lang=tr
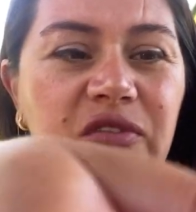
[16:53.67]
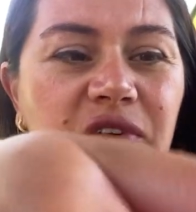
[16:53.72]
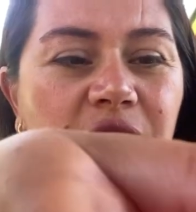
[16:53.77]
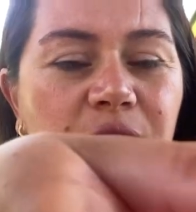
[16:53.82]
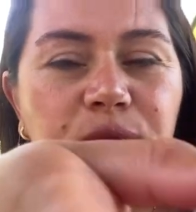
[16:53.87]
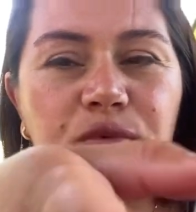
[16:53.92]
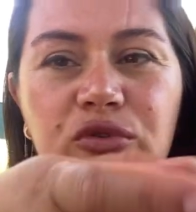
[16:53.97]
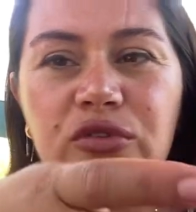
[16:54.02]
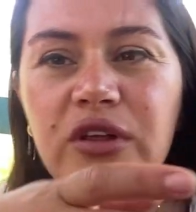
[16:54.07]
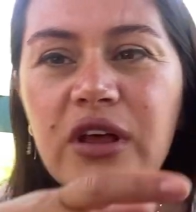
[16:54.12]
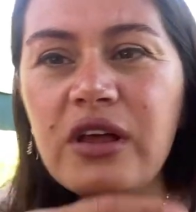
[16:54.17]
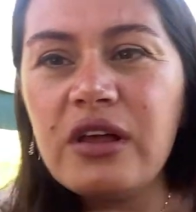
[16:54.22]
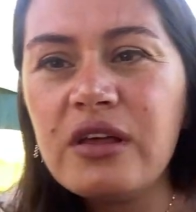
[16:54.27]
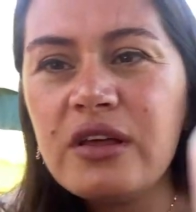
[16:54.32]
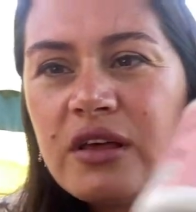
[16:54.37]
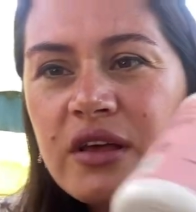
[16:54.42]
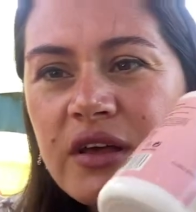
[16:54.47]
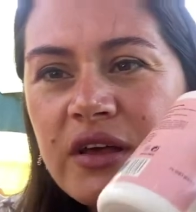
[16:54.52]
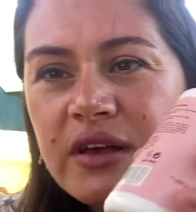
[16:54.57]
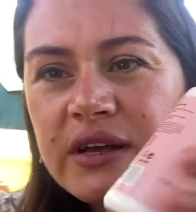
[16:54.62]
var burada
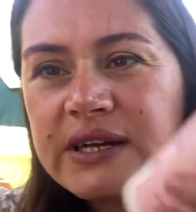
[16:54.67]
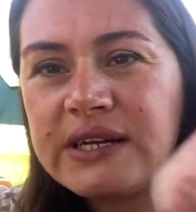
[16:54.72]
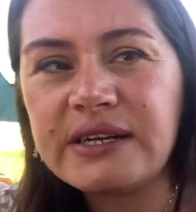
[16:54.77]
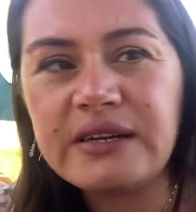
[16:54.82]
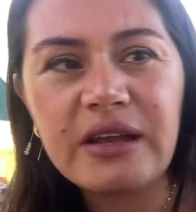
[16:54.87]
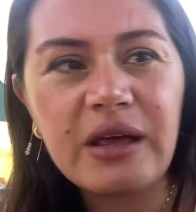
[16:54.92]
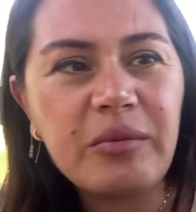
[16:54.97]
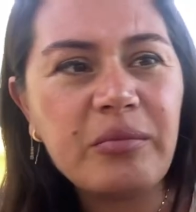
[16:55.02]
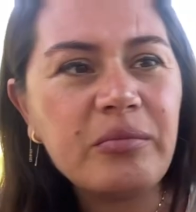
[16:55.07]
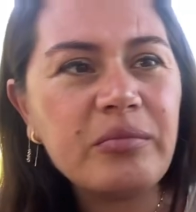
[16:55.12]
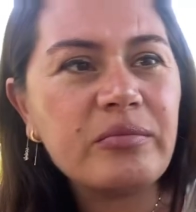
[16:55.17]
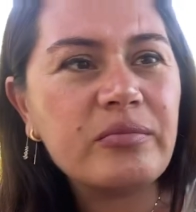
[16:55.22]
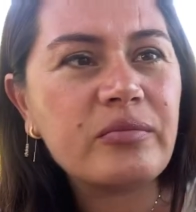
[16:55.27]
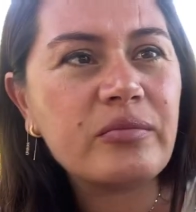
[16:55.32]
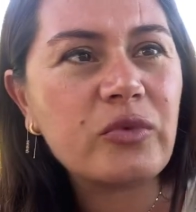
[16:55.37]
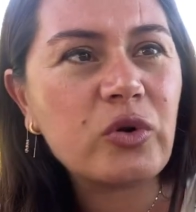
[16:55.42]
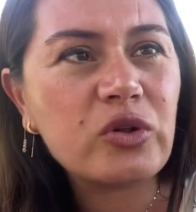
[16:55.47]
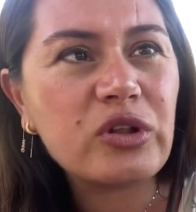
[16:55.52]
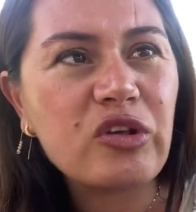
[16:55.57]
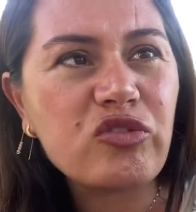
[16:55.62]
krem,
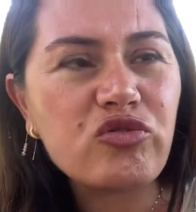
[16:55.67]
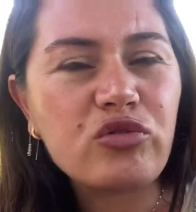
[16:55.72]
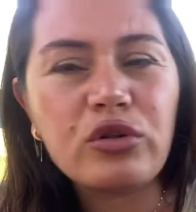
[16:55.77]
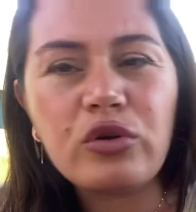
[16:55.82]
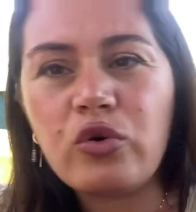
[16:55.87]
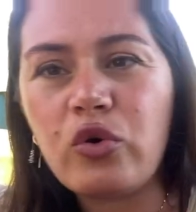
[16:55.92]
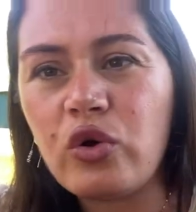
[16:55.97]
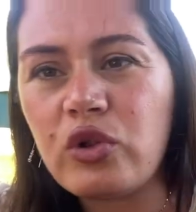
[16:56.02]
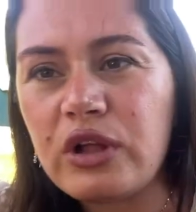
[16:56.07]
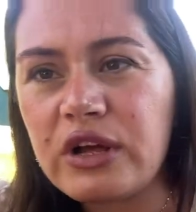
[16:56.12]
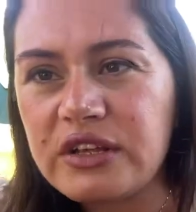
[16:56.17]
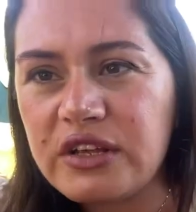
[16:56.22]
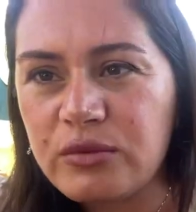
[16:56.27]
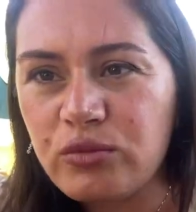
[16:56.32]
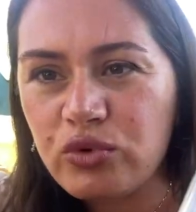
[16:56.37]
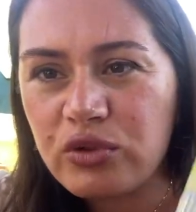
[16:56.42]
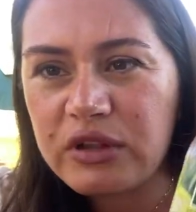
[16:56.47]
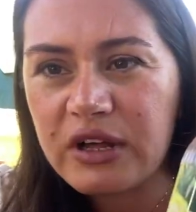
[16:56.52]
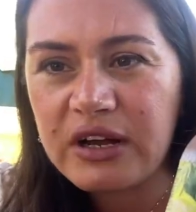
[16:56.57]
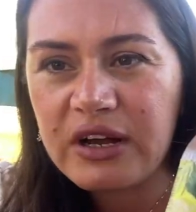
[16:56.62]
ondan sonra kolonya
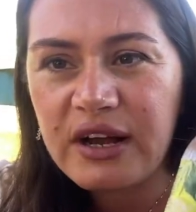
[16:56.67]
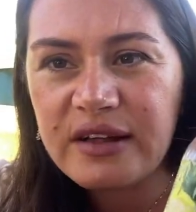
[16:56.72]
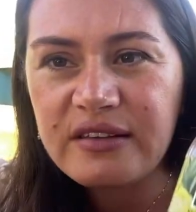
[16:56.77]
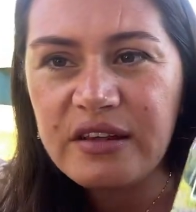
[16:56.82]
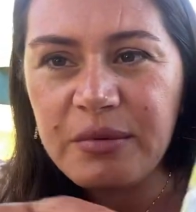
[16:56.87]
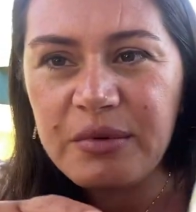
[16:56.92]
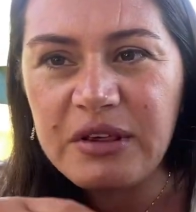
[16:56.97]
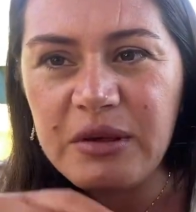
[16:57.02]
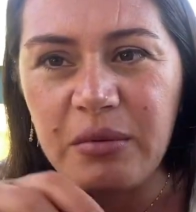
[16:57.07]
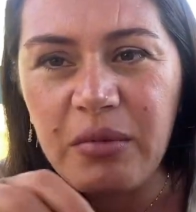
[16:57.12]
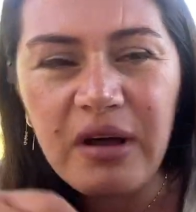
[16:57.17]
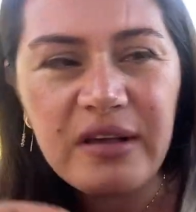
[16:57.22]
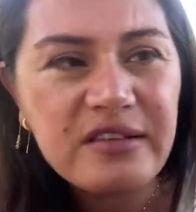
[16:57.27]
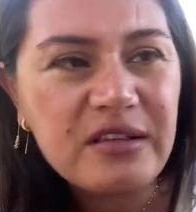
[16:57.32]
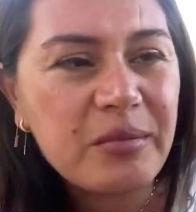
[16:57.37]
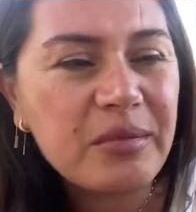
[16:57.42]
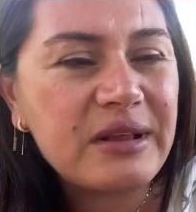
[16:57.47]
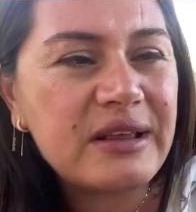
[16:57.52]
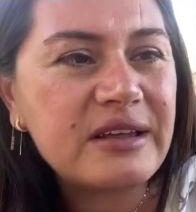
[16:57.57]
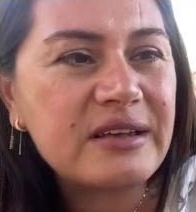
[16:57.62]
mutlaka tabii ki
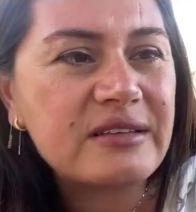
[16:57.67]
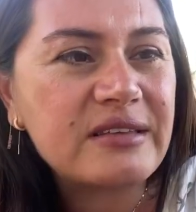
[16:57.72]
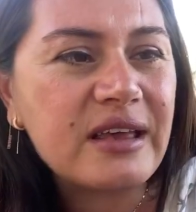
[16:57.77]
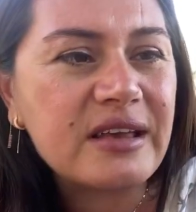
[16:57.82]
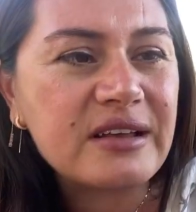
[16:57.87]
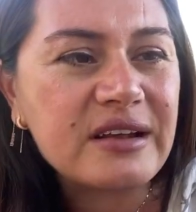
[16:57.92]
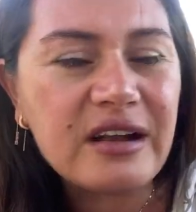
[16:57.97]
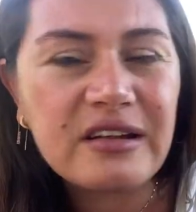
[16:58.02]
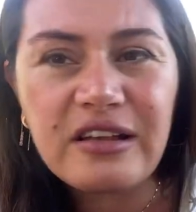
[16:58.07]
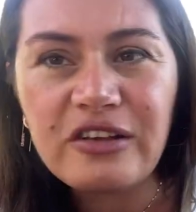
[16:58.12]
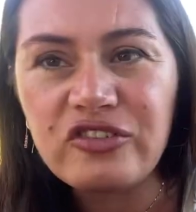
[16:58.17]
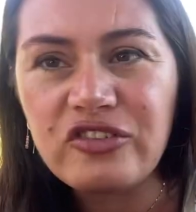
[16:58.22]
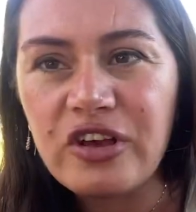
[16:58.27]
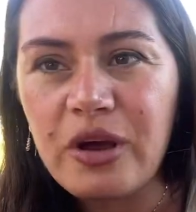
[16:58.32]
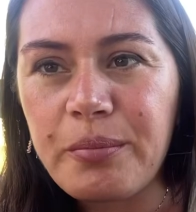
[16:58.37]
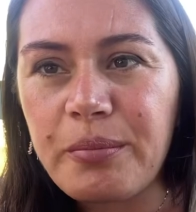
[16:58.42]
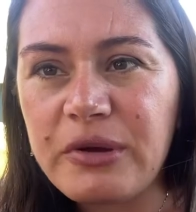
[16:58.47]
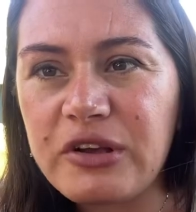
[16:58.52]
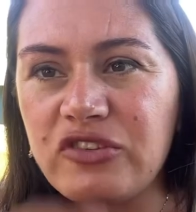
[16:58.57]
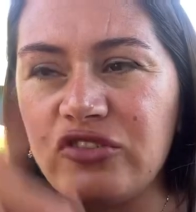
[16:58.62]
malzemeleri tekrardan şey
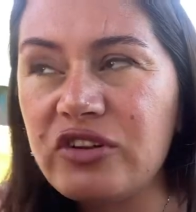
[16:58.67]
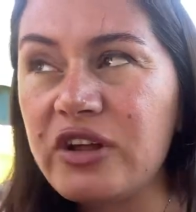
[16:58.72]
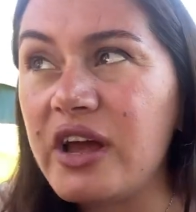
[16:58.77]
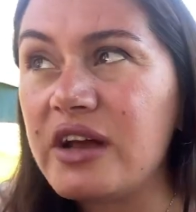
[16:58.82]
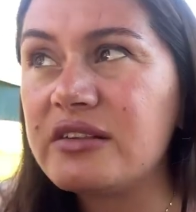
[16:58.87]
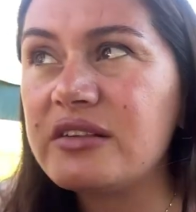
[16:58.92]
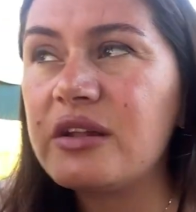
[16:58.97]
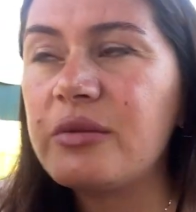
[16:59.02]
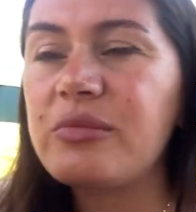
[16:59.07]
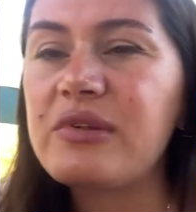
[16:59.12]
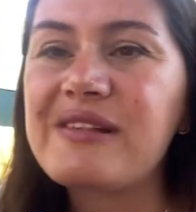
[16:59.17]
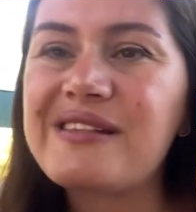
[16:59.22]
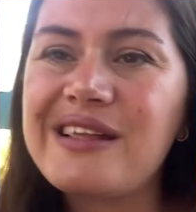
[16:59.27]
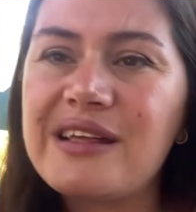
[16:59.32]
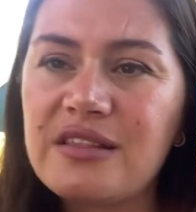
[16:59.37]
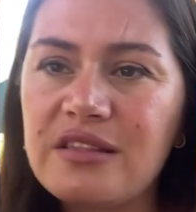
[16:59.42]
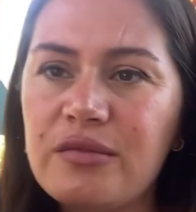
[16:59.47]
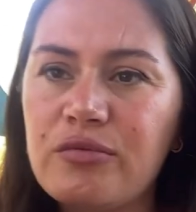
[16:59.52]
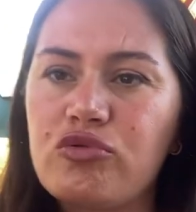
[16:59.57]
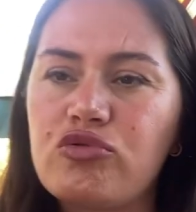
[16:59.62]
yapmak için. Ayaklarımı
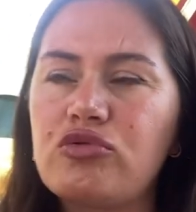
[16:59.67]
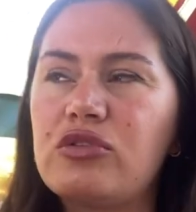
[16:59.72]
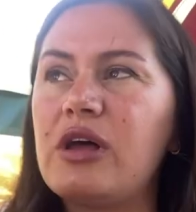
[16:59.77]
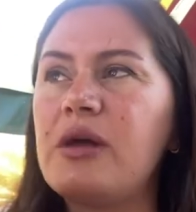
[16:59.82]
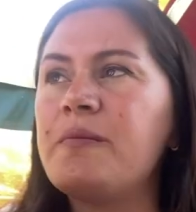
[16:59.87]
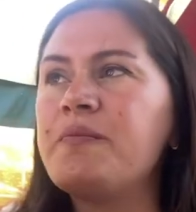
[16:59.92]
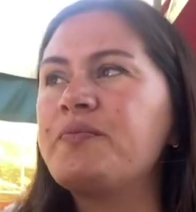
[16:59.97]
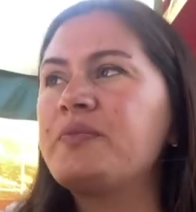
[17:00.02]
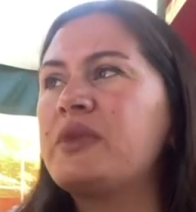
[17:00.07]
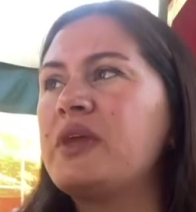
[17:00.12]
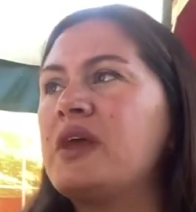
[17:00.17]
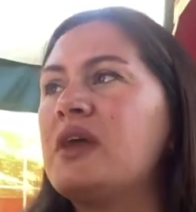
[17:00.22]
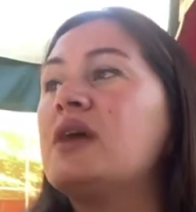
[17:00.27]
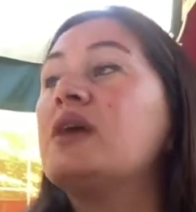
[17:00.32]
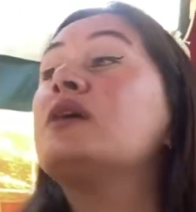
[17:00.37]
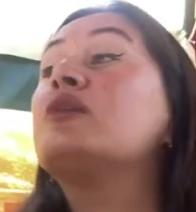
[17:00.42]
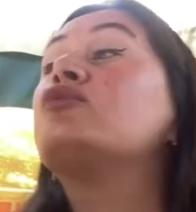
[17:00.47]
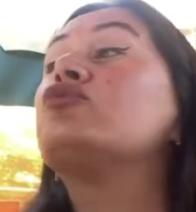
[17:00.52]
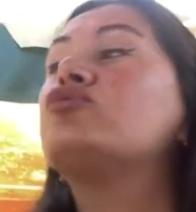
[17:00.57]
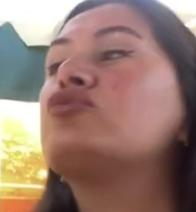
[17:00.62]
ıslattım suda.
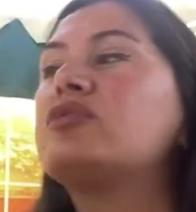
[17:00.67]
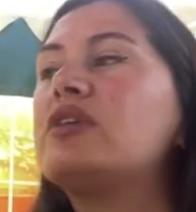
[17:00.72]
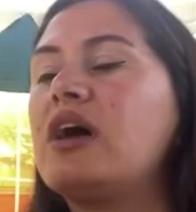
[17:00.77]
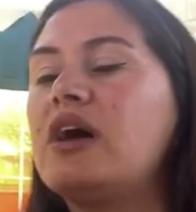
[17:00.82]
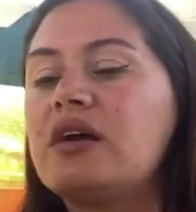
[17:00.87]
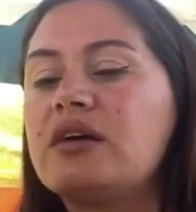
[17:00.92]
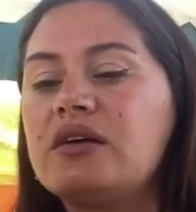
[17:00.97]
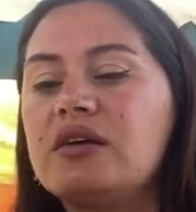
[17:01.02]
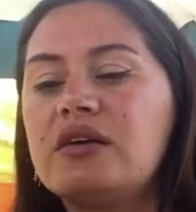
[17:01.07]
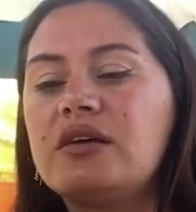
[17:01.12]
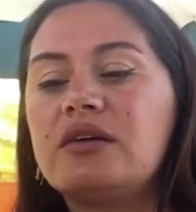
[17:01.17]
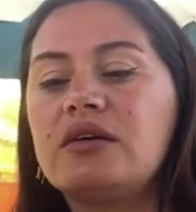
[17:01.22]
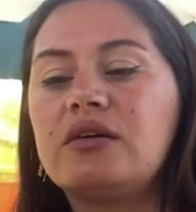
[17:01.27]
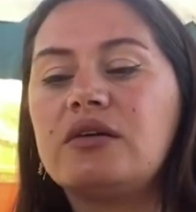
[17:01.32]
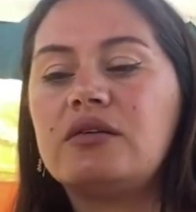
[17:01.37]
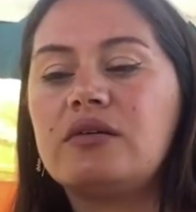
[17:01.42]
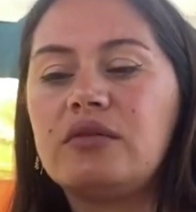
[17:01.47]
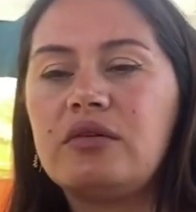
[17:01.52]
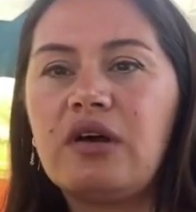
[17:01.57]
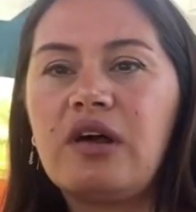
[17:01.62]
Şurada e,
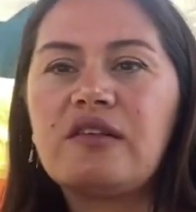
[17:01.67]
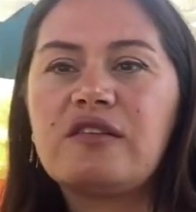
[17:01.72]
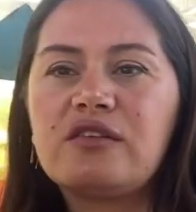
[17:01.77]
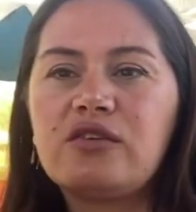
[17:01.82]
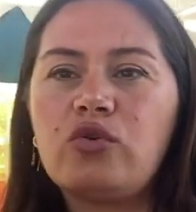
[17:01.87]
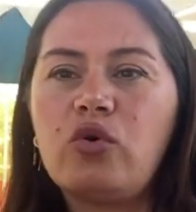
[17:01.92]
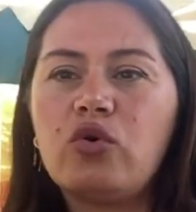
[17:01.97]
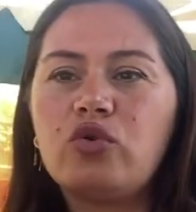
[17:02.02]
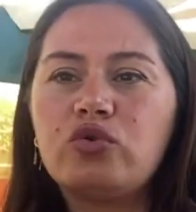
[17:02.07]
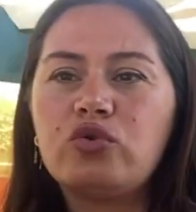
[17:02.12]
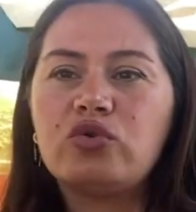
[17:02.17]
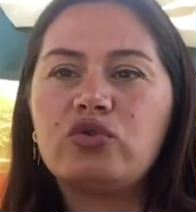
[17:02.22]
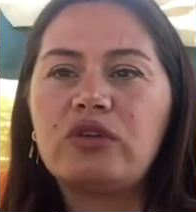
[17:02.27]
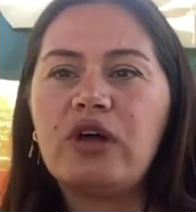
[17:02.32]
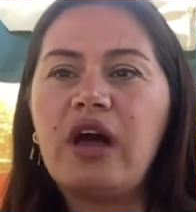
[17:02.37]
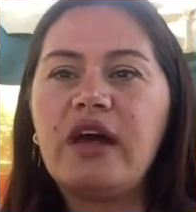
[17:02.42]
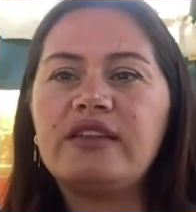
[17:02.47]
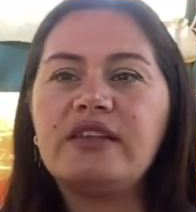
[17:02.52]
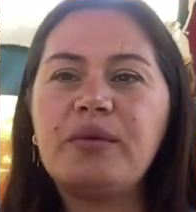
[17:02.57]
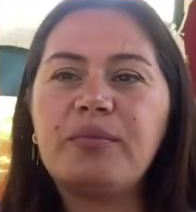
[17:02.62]
hazır yoklukta.
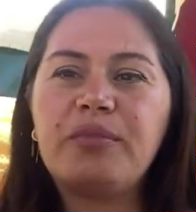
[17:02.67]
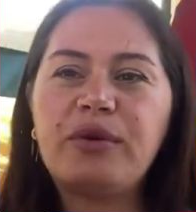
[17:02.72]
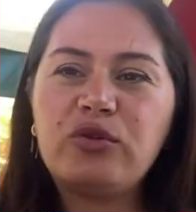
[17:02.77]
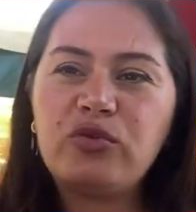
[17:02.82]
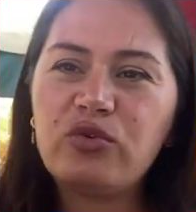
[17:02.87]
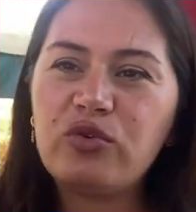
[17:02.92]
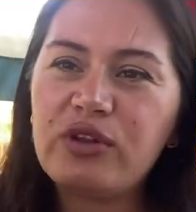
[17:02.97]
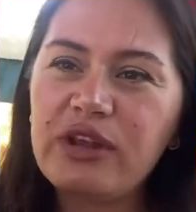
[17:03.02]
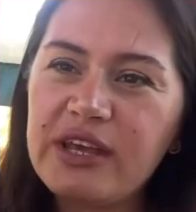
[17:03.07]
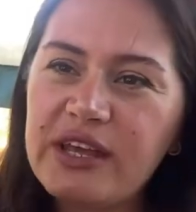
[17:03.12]
Annem pediküre